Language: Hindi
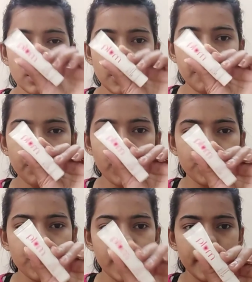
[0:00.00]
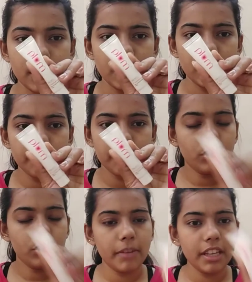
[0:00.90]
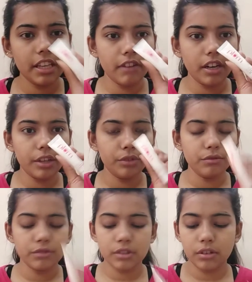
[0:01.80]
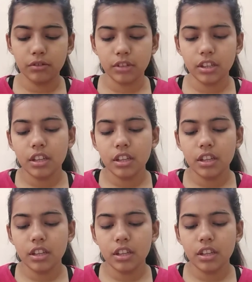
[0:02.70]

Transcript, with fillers: डीप मॉइस्चराइजिंग क्रीम तो मैं ये वाला यूज़ करूँगी